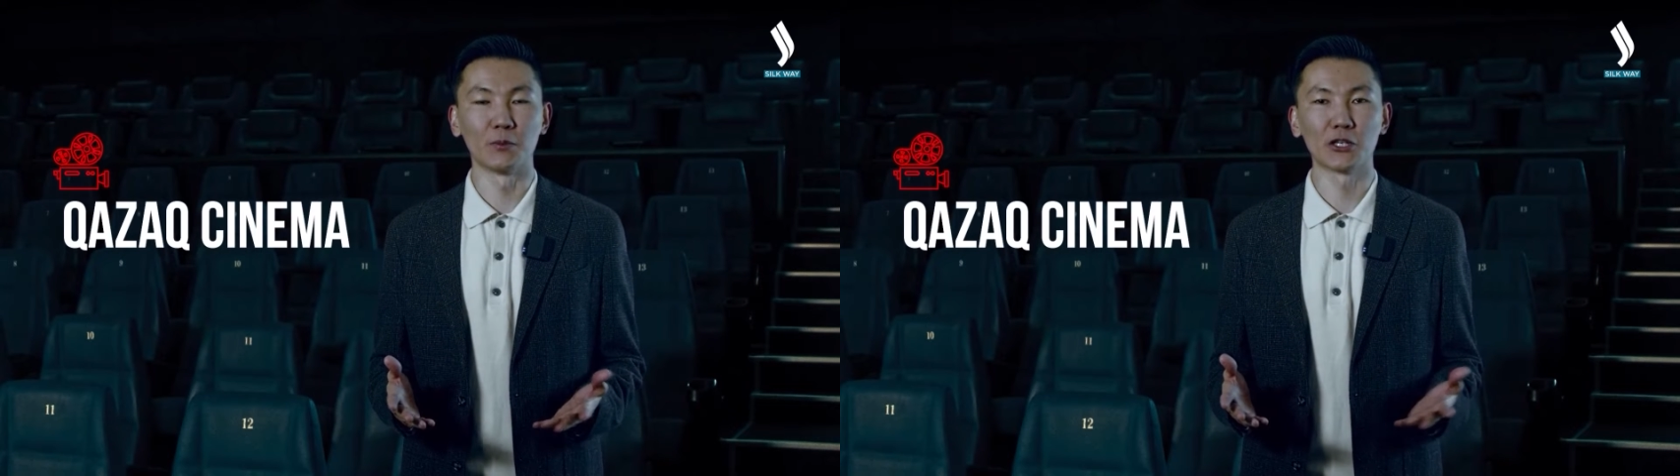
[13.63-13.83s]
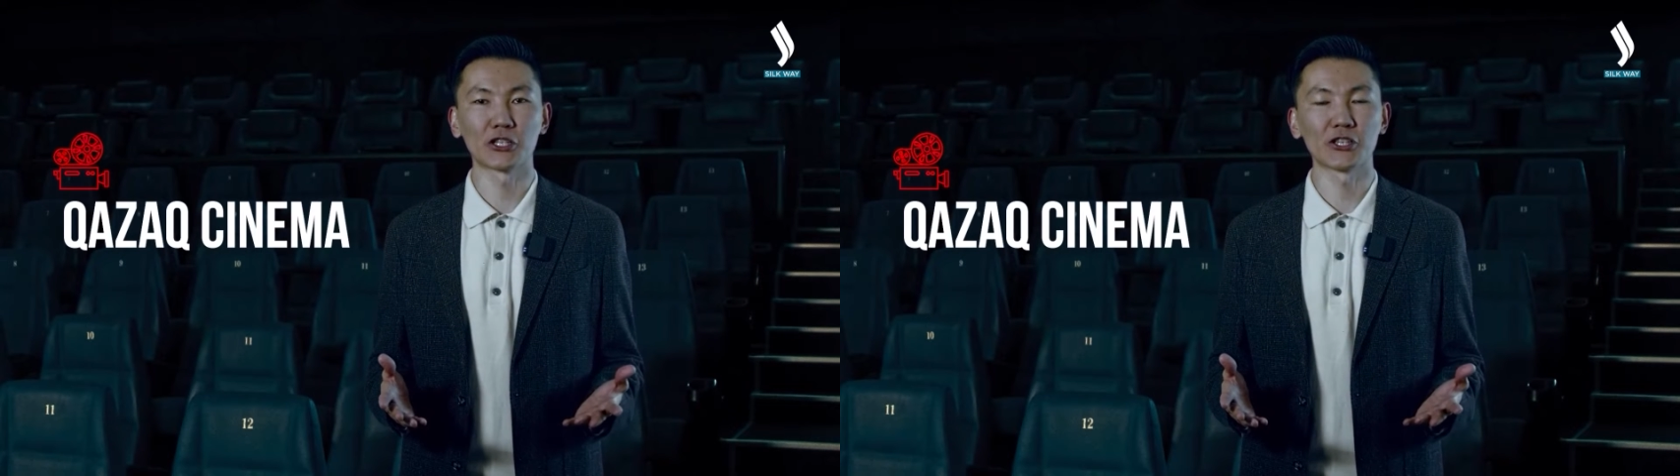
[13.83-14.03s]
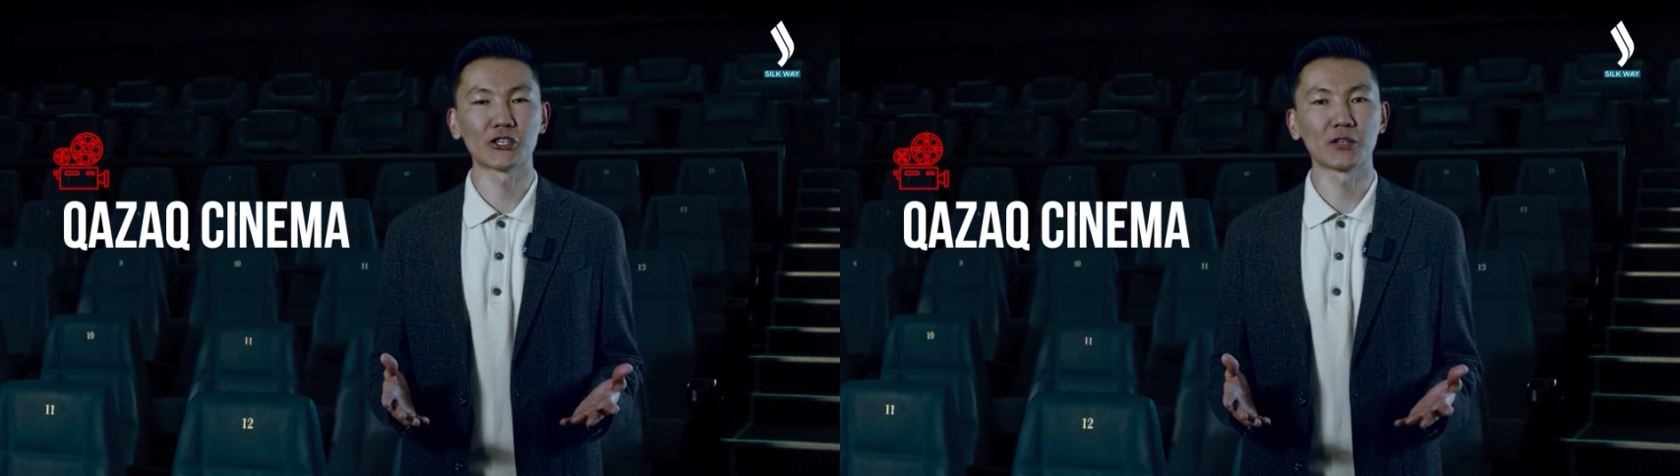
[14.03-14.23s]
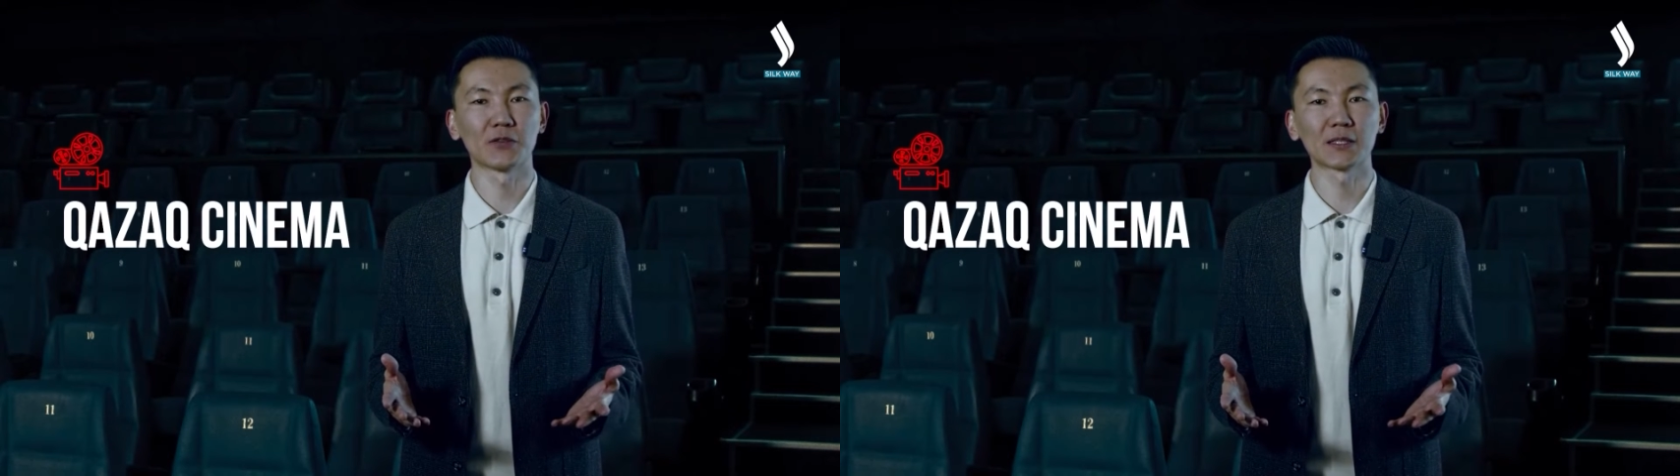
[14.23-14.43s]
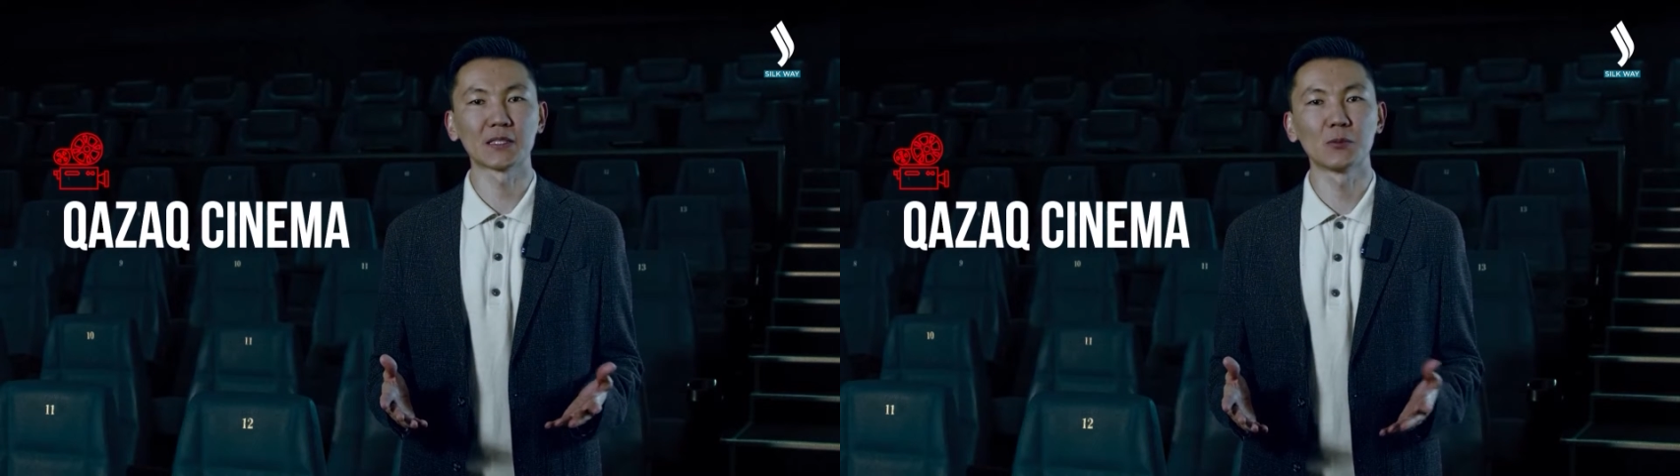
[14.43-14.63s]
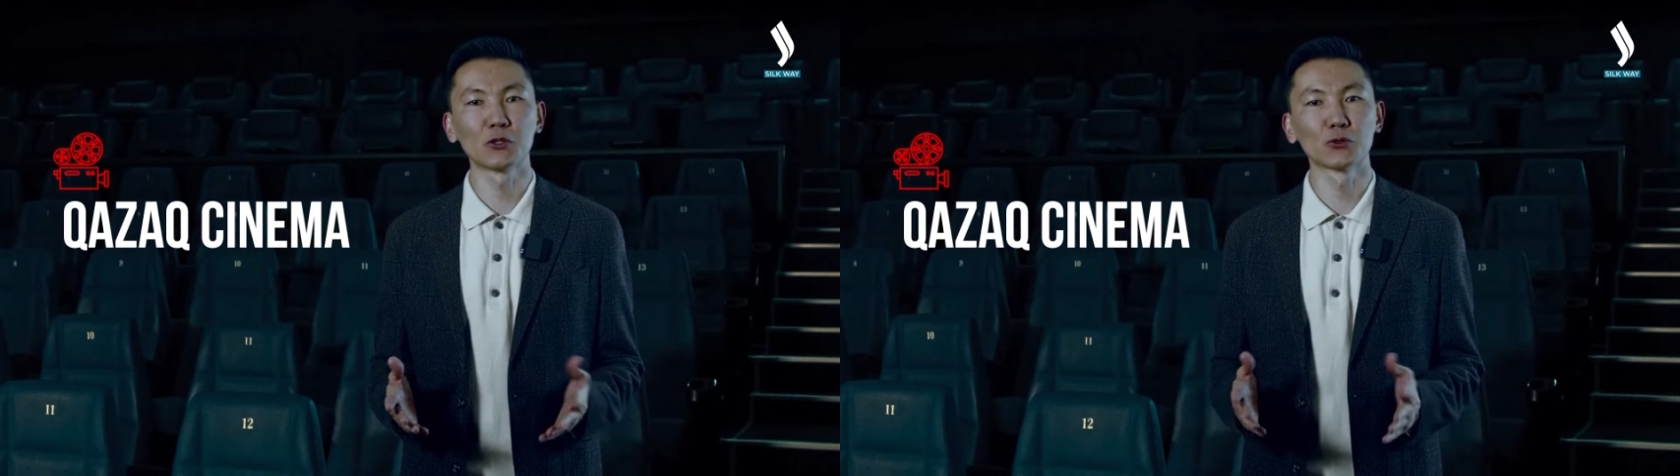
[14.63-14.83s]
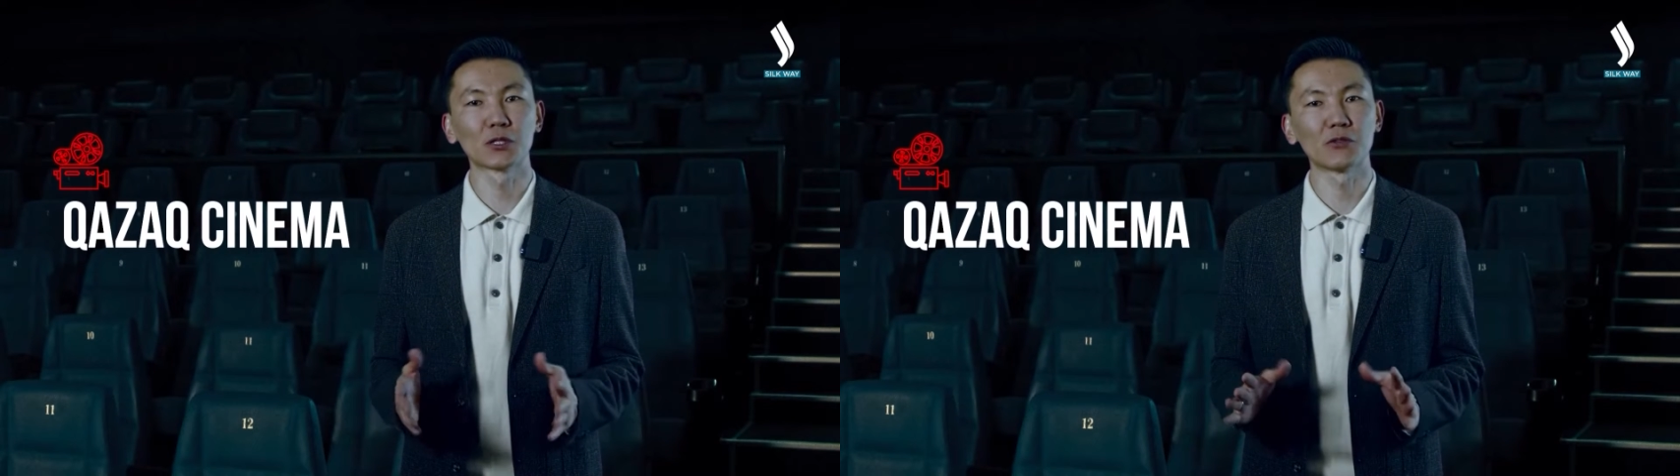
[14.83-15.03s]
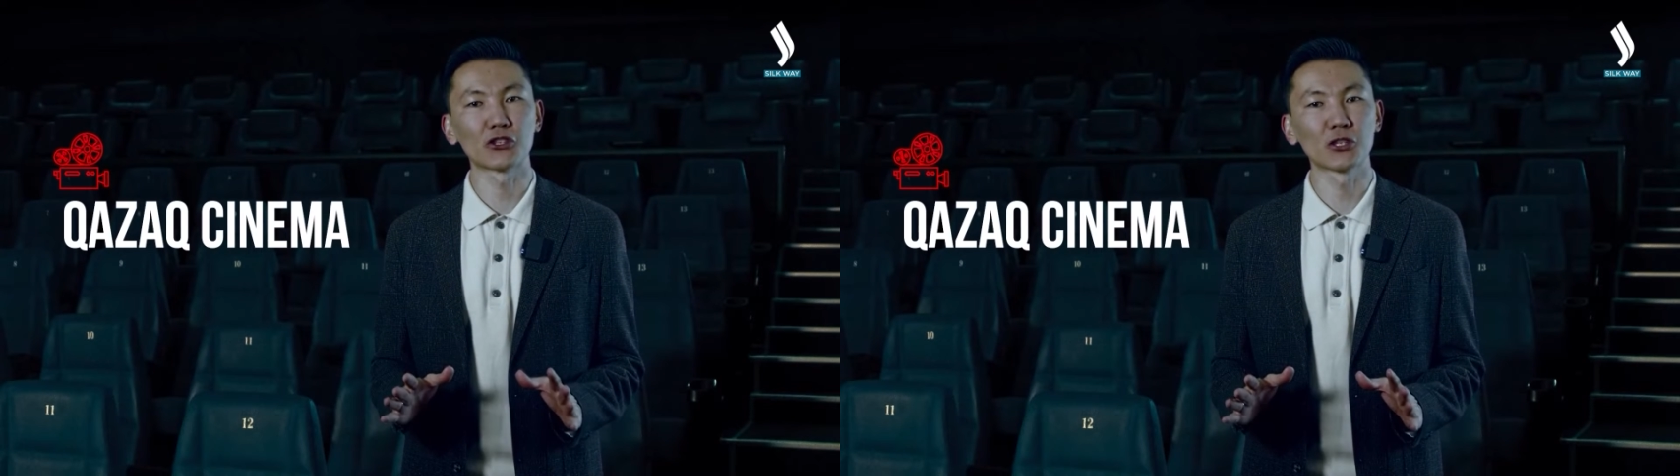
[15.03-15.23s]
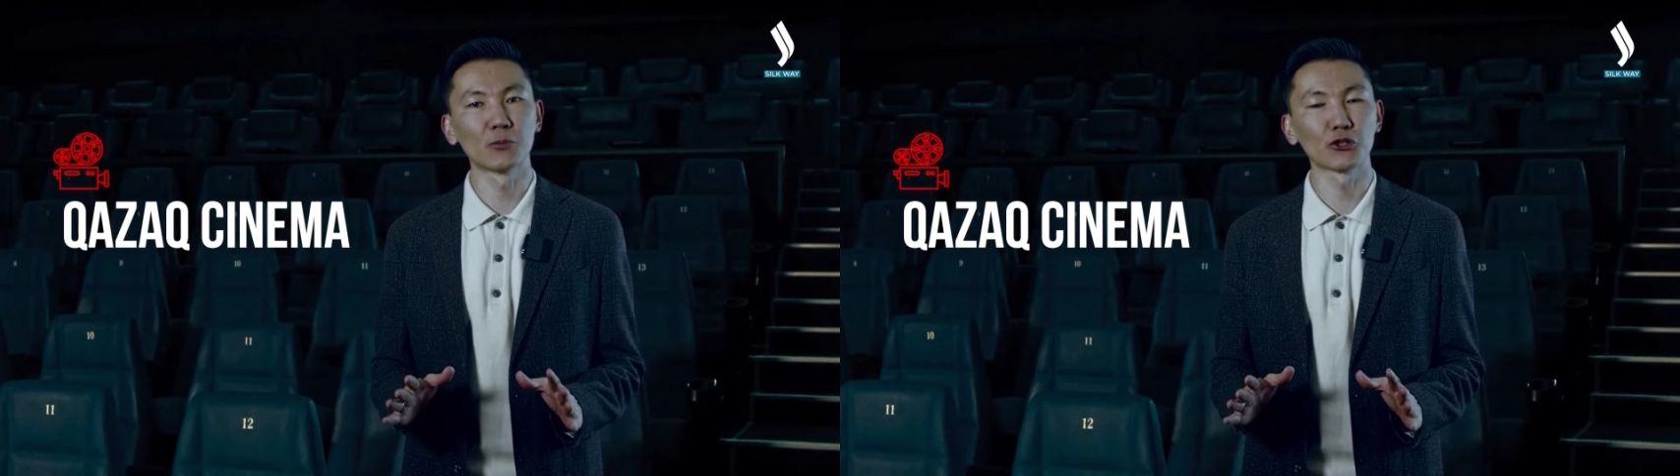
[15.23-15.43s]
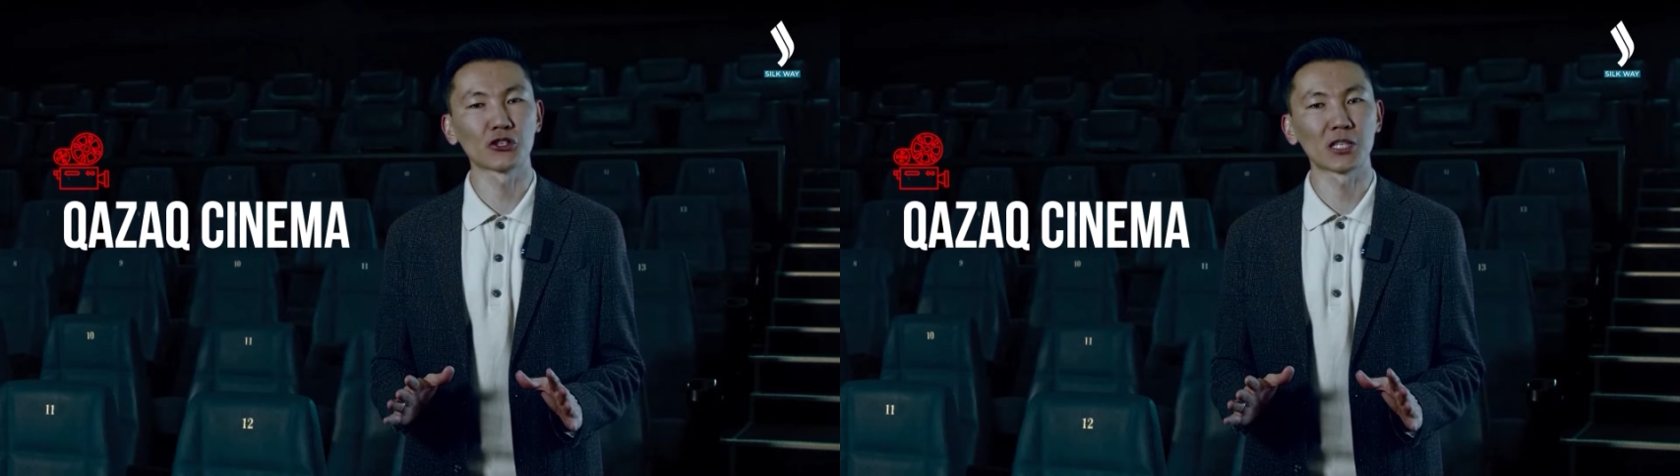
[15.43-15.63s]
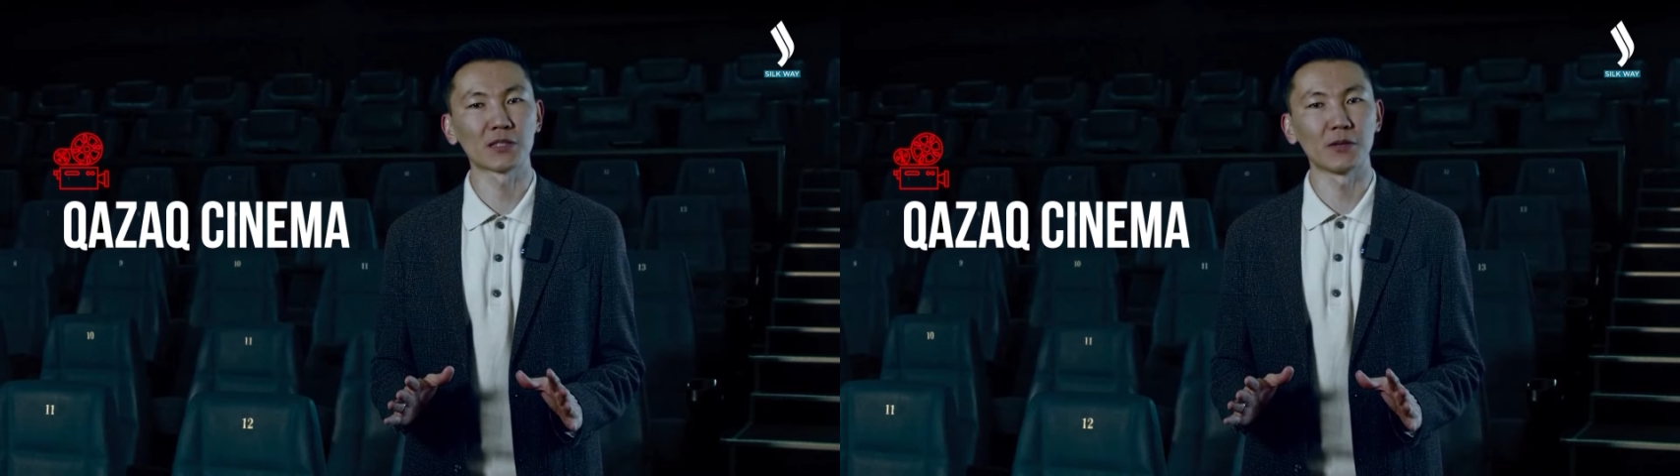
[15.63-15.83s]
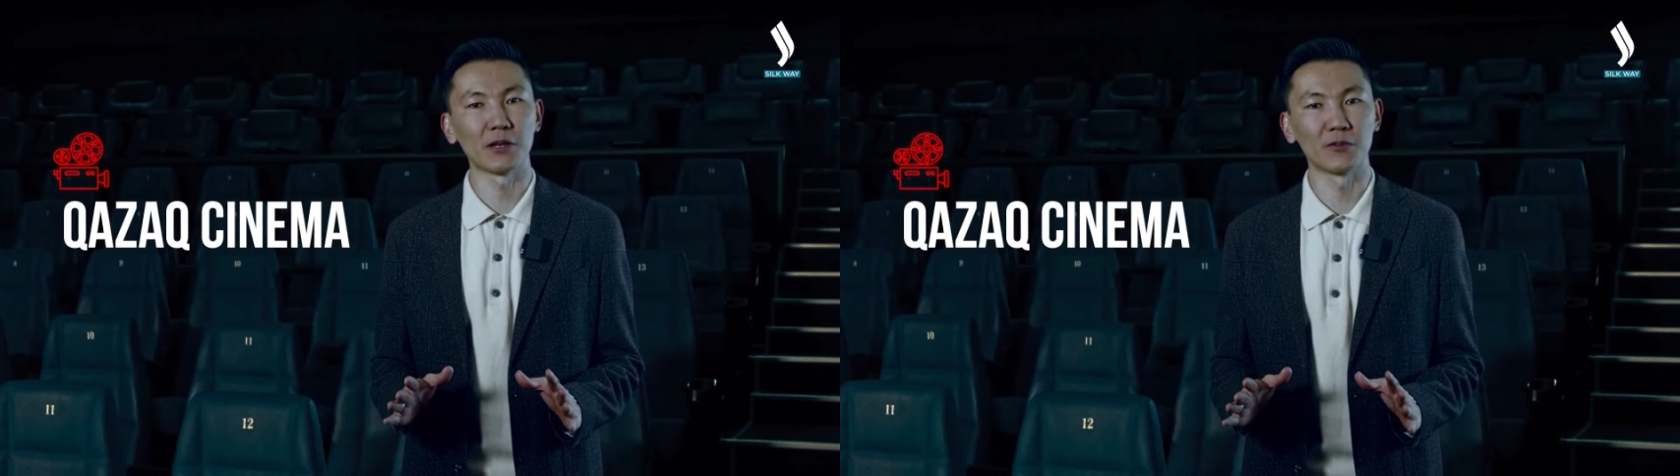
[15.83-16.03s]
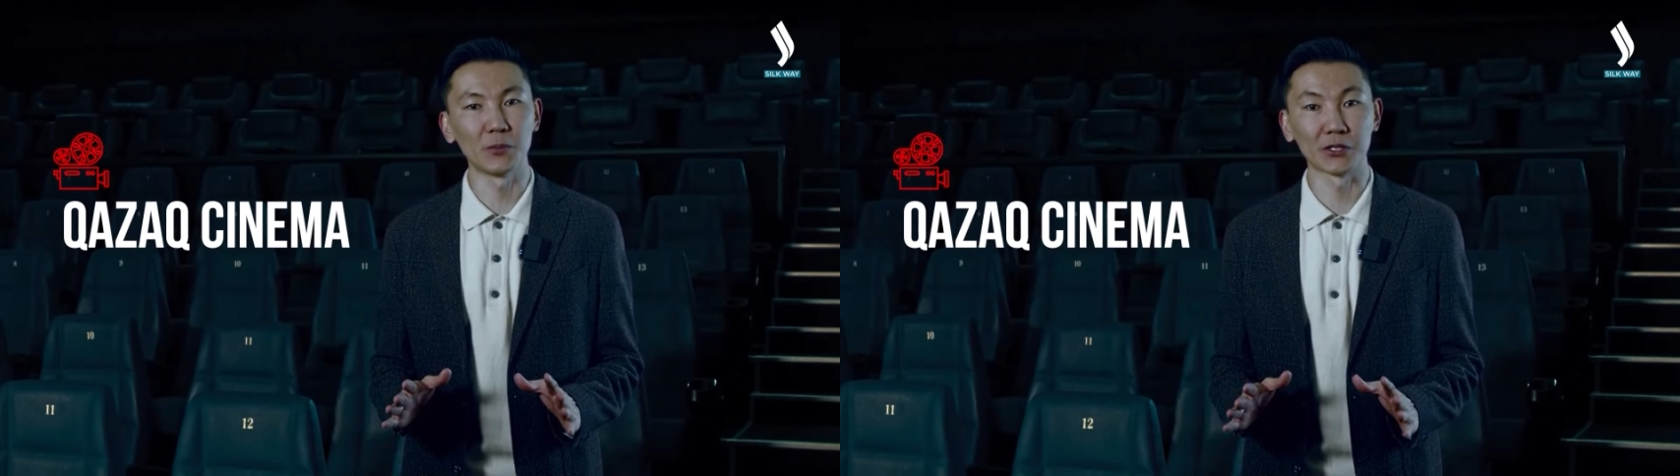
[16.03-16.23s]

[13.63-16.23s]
В ближайшие 20 минут совершим путешествие в